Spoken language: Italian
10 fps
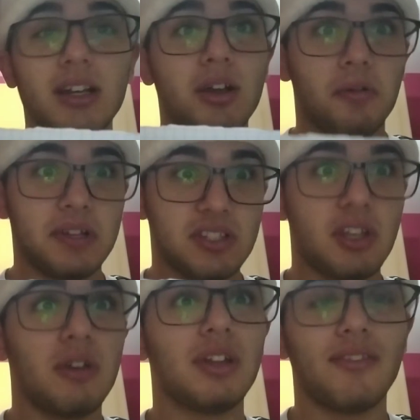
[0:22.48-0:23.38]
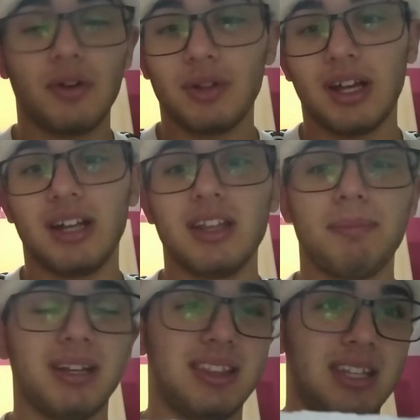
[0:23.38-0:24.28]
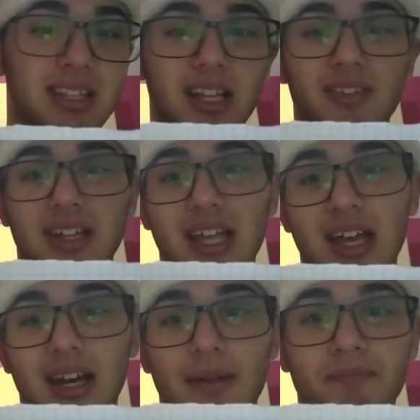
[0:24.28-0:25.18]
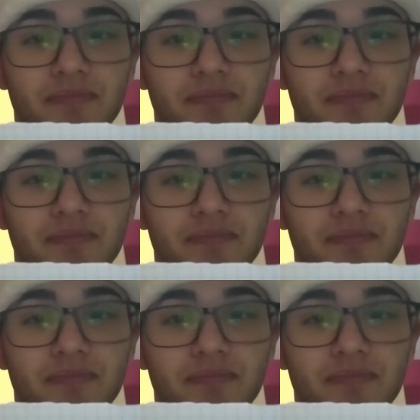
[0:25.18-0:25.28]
questa è davvero una grande partita da vedere.